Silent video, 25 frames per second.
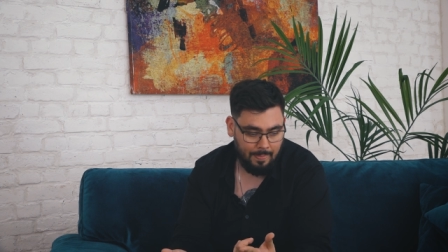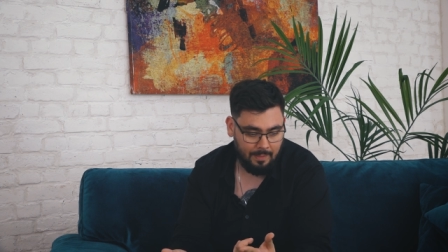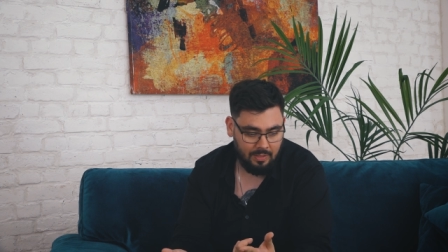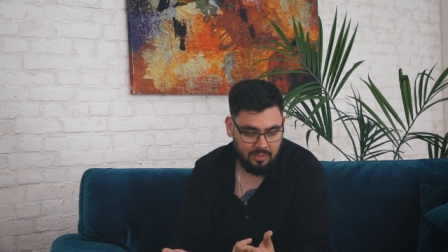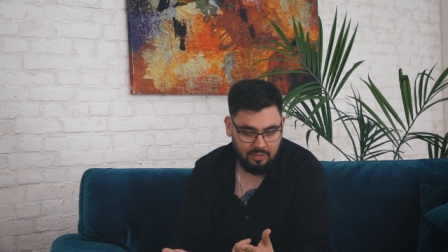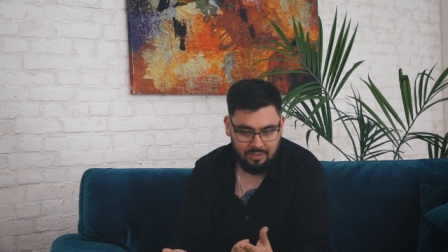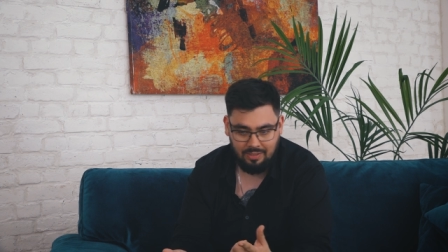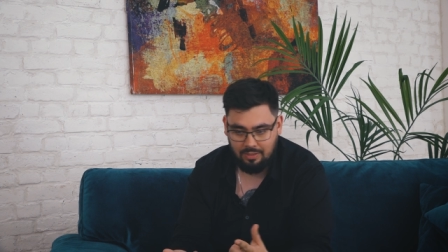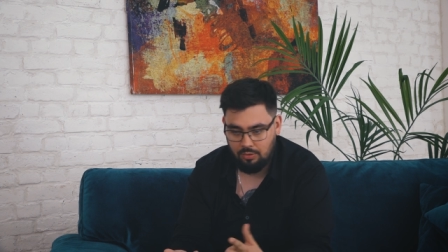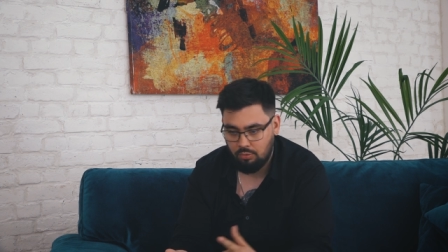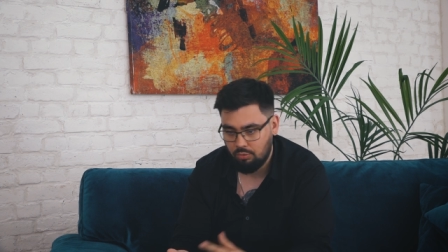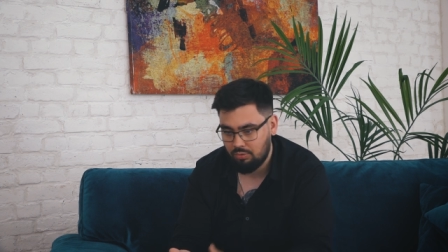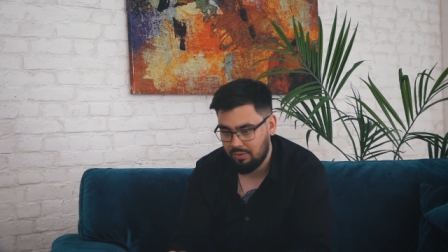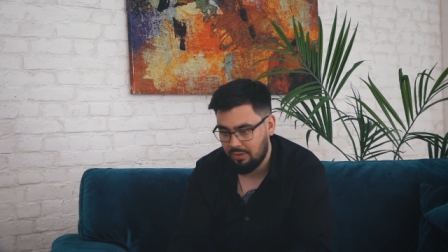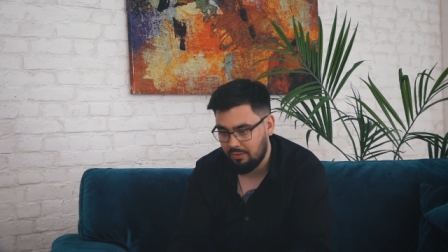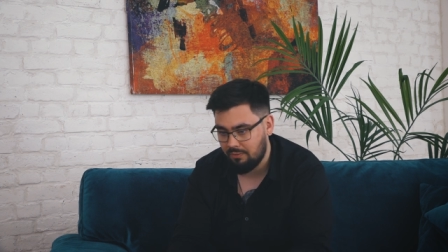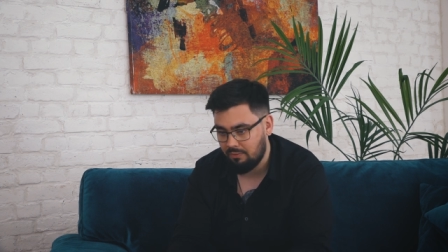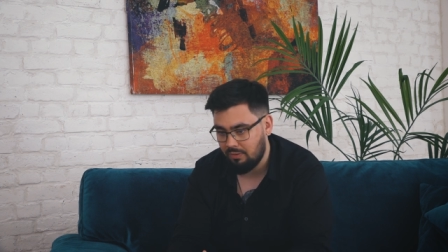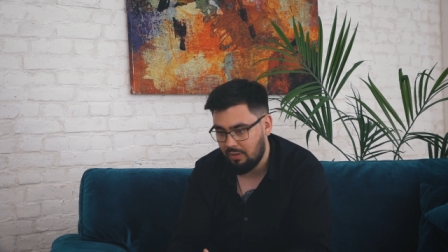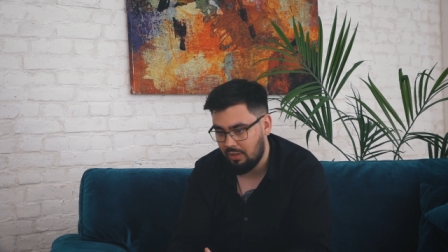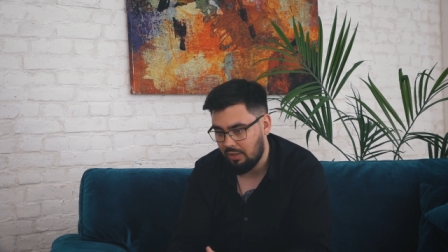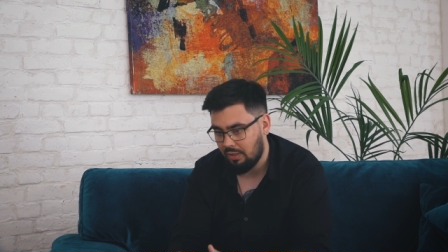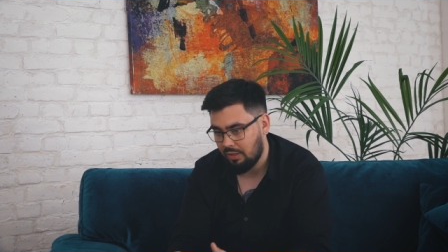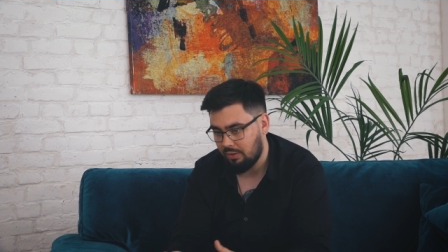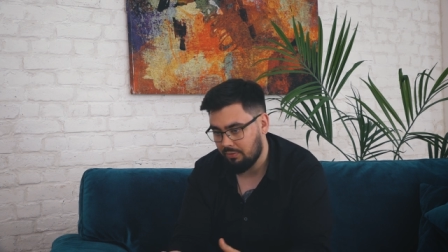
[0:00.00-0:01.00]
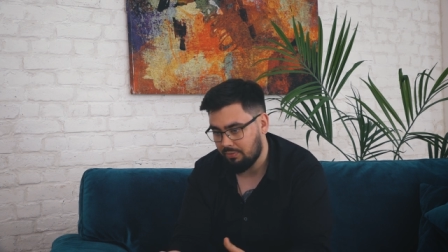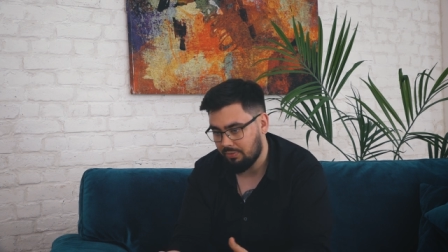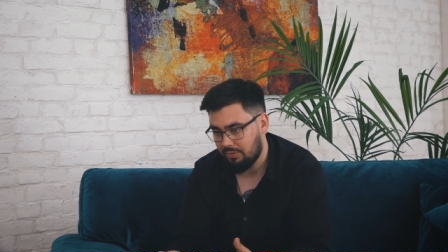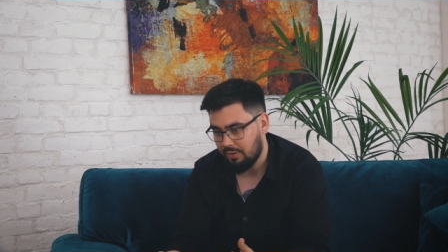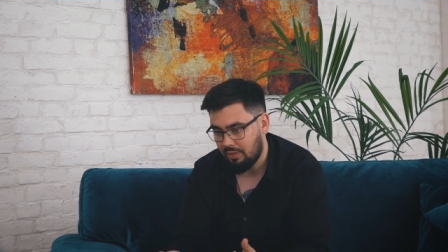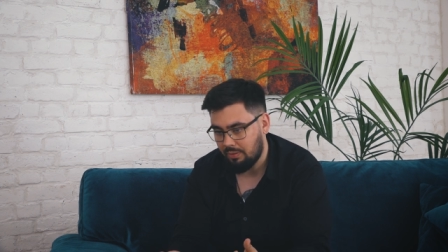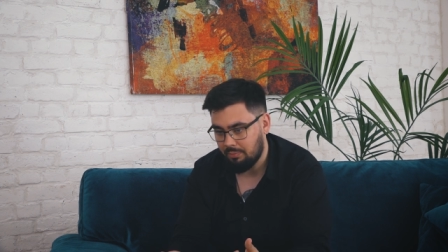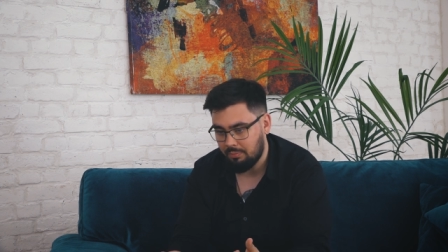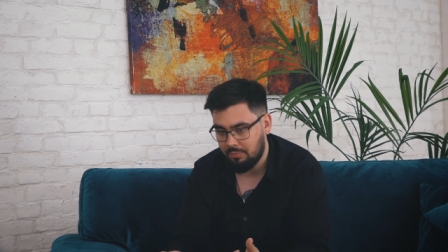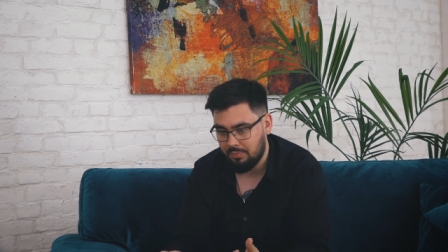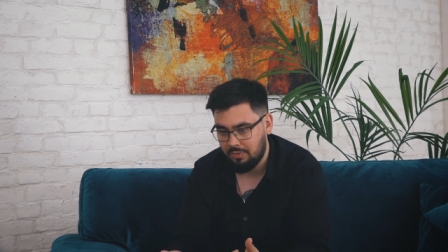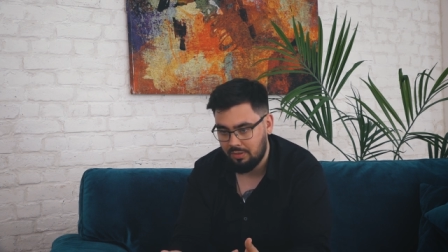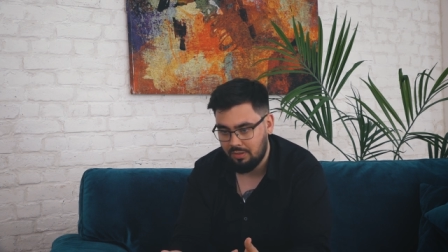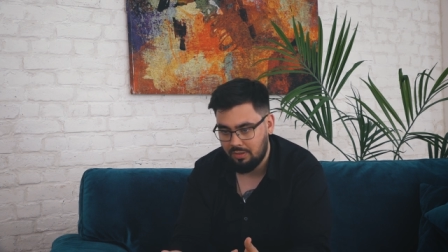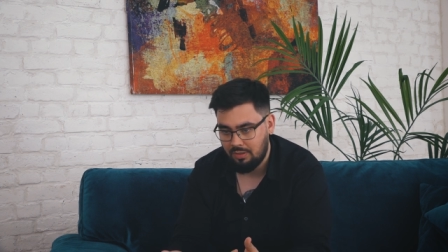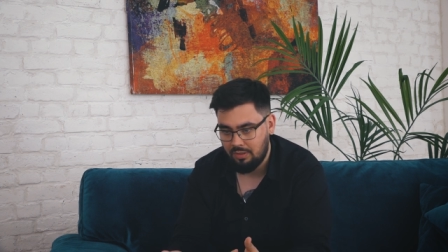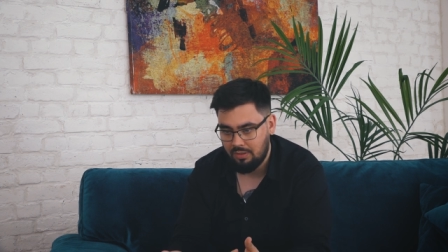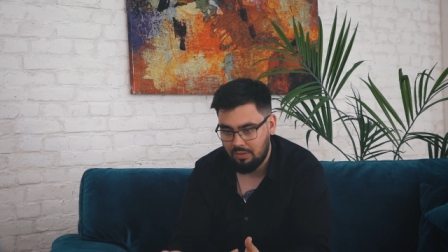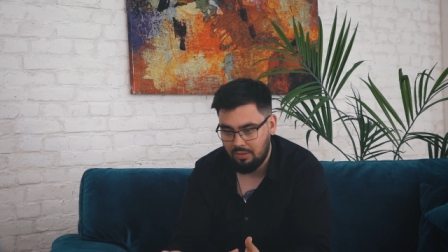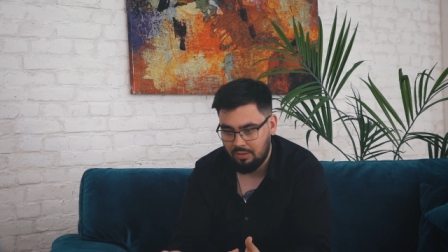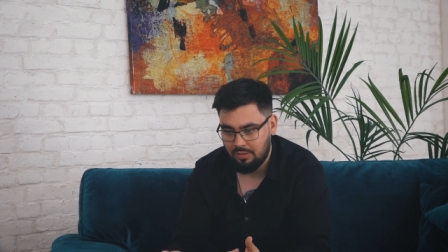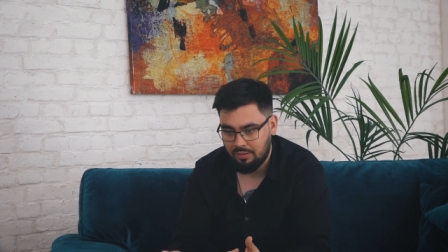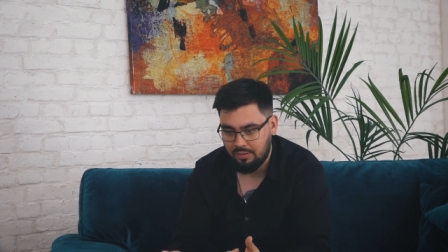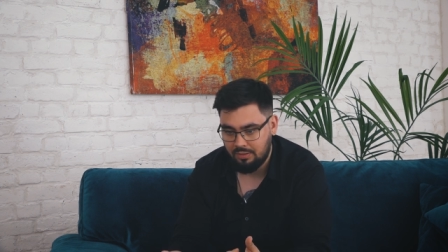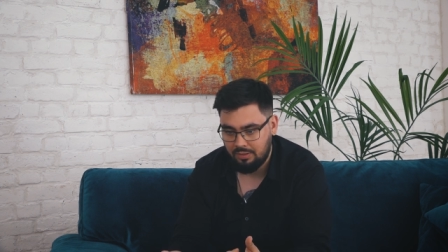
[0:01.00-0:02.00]
каталог товаров, там,
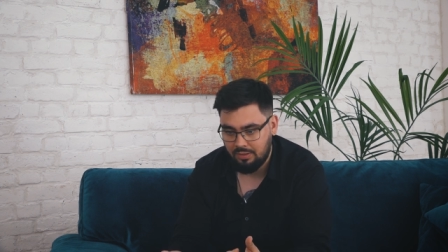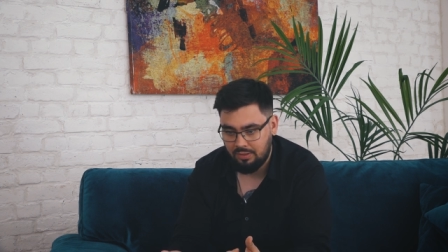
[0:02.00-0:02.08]
а,